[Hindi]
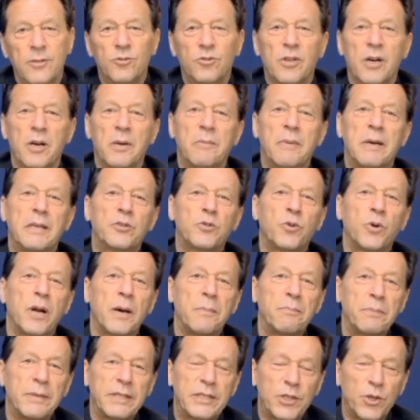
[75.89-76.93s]
चलो तो मैं थोड़ा
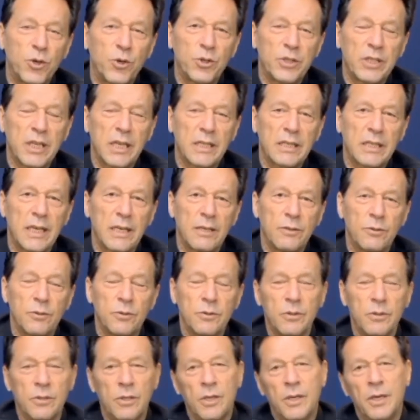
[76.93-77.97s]
पीछे हो जाता हूँ
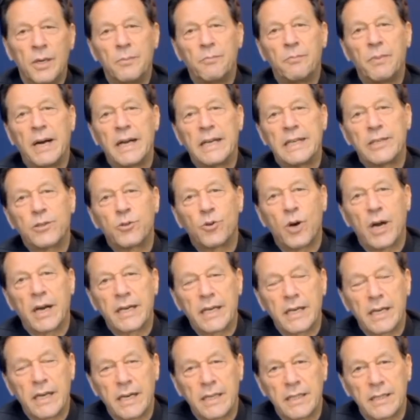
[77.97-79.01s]
पार्टी को
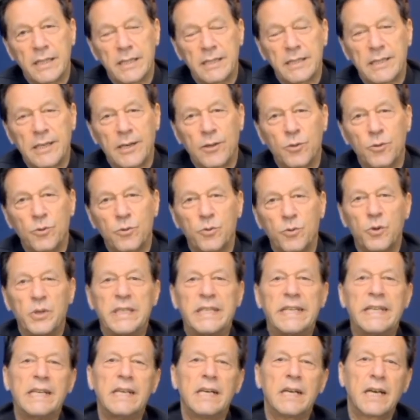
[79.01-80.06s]
आगे कर देता हूँ कोई
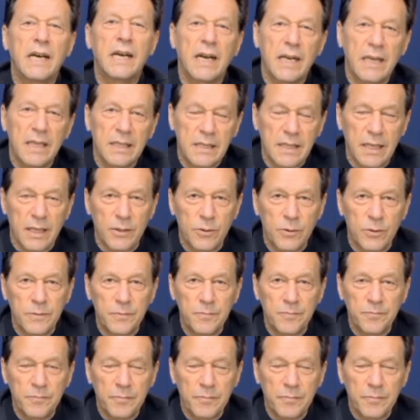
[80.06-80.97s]
डील कर लेता हूँ